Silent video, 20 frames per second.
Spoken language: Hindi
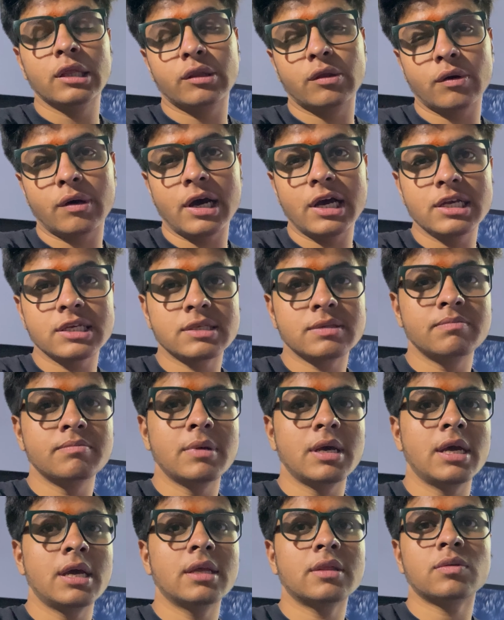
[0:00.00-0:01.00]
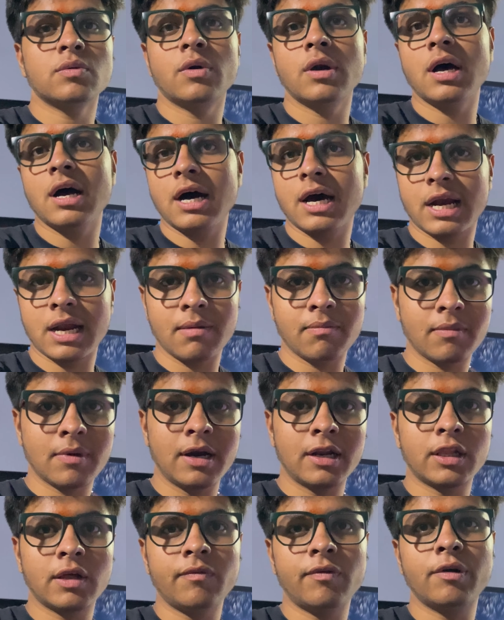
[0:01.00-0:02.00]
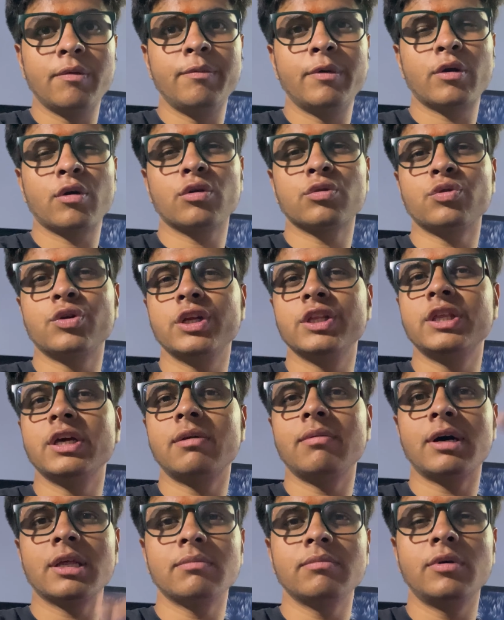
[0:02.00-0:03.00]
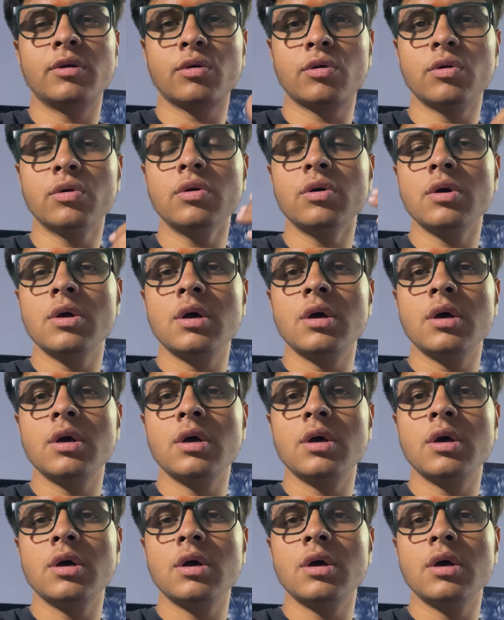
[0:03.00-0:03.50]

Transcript: तो गाइज मैं थोड़ा आराम कर लेना फिर मेरे को थोड़ी देर बाद मेरे को